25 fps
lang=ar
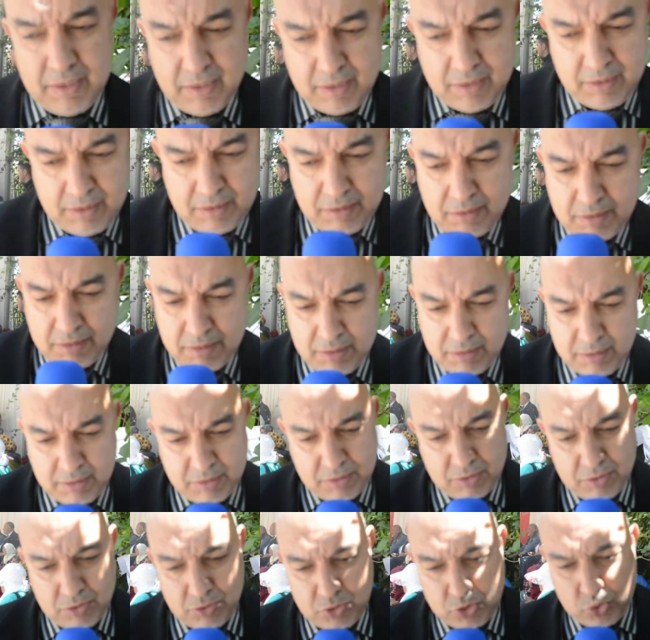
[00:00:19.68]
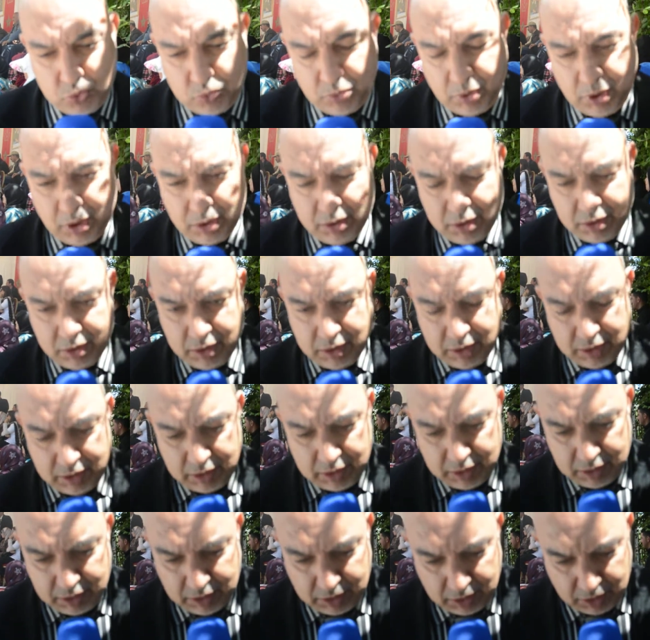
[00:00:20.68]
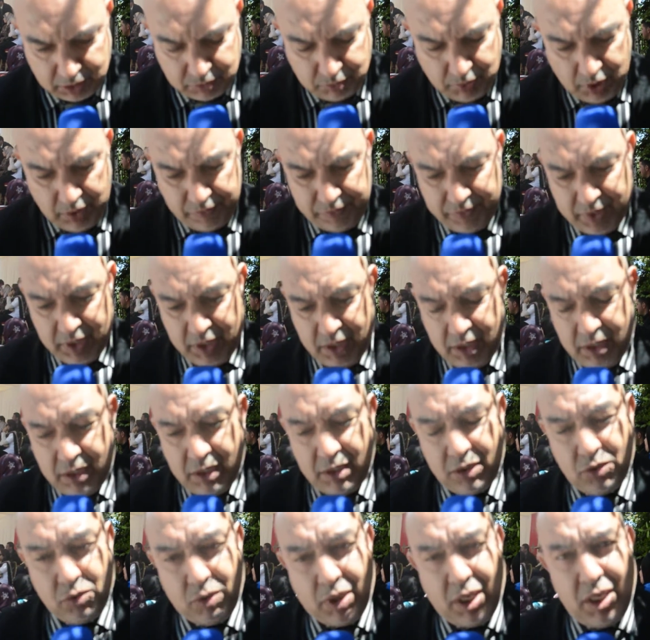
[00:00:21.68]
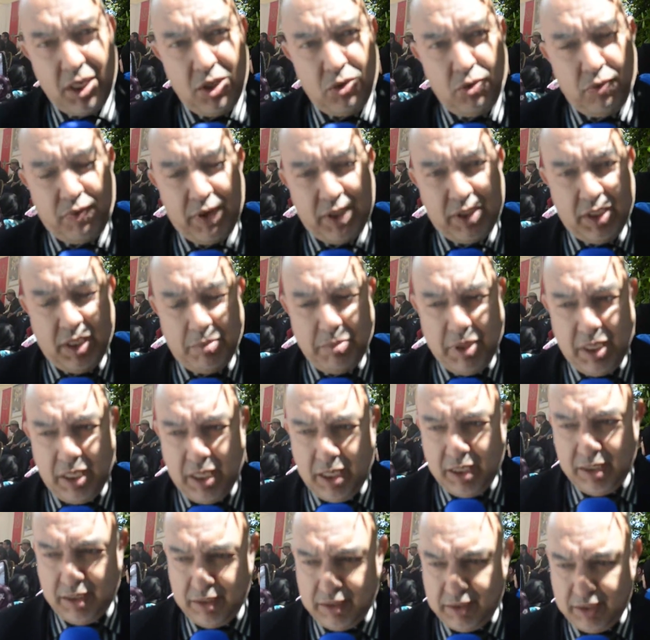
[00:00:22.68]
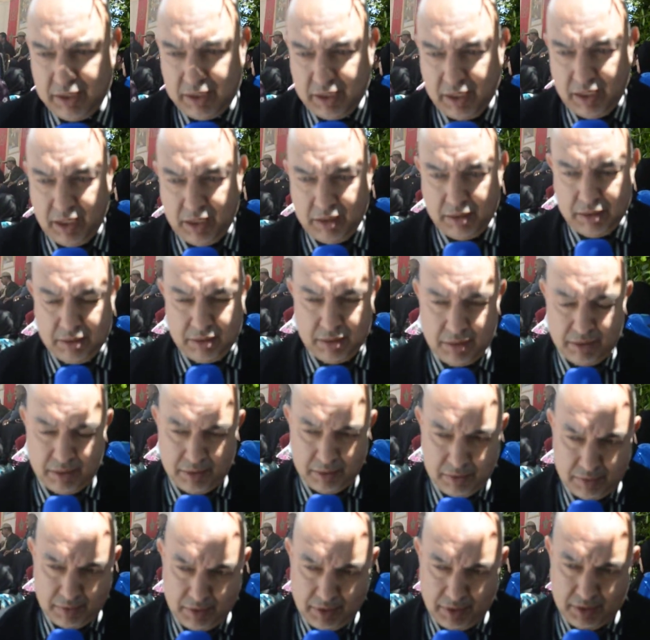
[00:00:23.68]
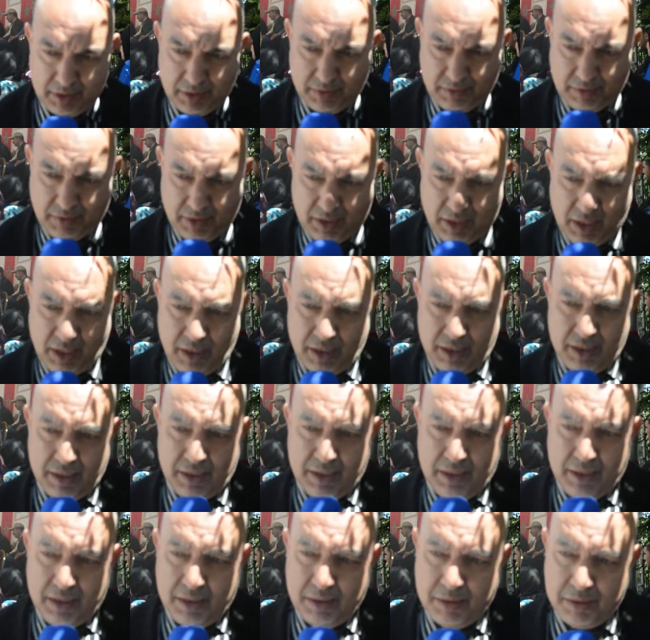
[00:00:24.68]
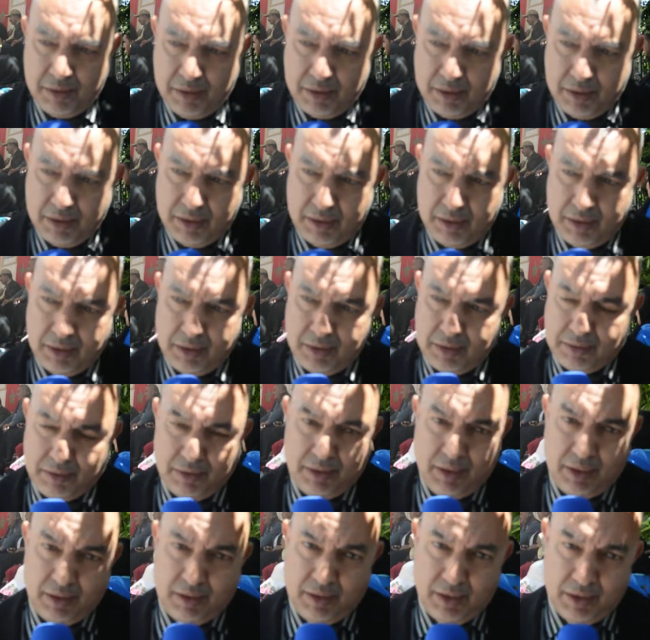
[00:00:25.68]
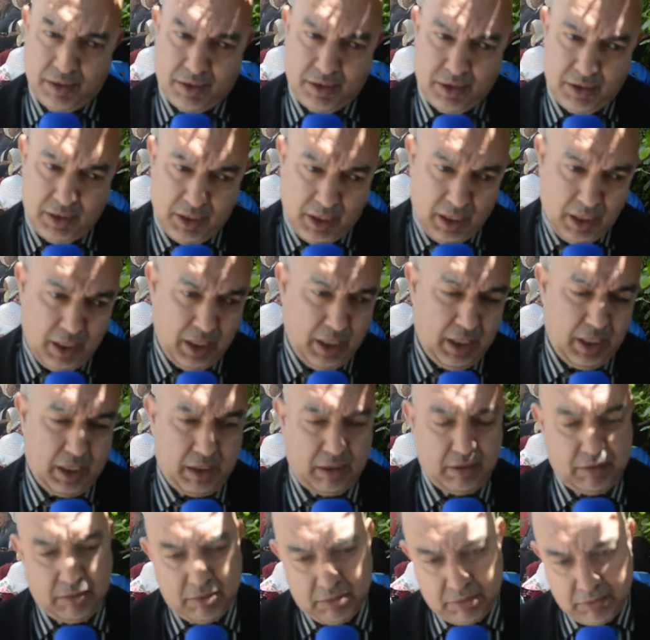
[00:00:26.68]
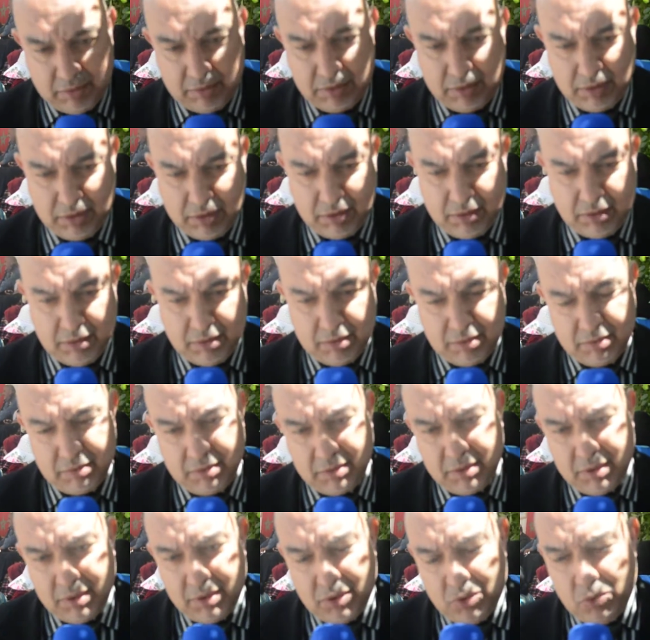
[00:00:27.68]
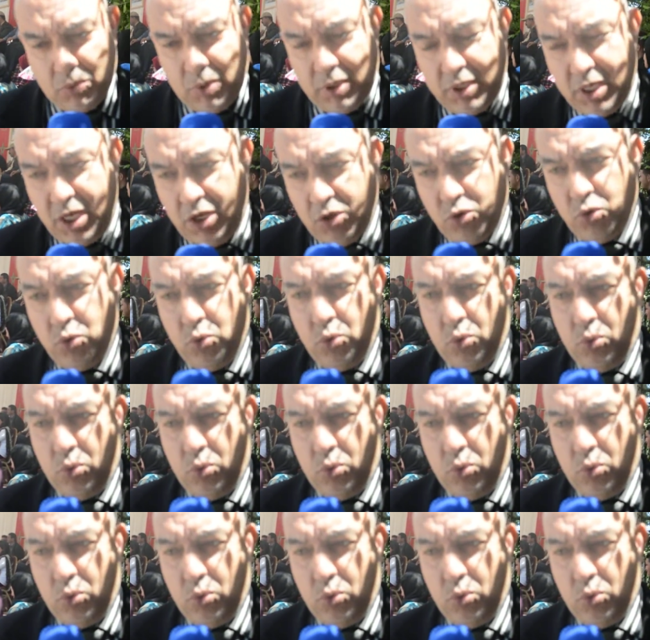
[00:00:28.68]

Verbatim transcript: آه شكرا آه، الاخوه نخلد فاتح مال هذه الذكرى هذه السنه تحت شعار ونحن